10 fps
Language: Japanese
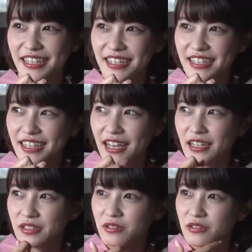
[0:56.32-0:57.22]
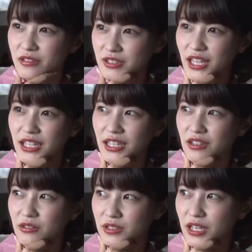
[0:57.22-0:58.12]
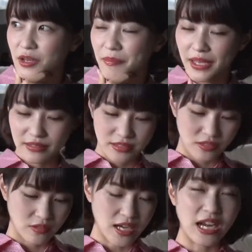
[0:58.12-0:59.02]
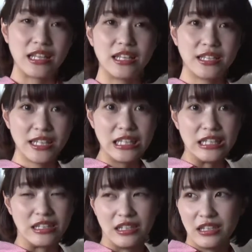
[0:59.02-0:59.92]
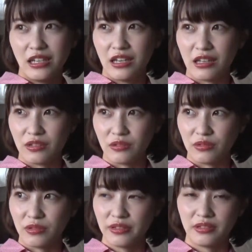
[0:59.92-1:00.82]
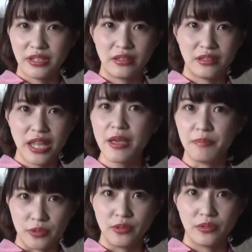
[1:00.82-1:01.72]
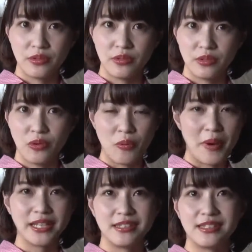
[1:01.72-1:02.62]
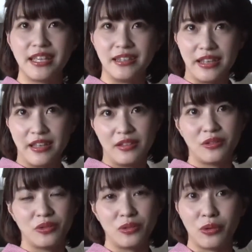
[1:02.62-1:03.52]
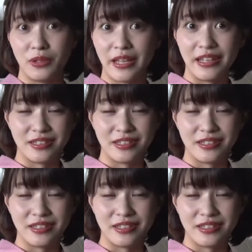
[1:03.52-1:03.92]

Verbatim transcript: かあのなんやろうな、まあその体にあのテープを巻きつけて撮ったや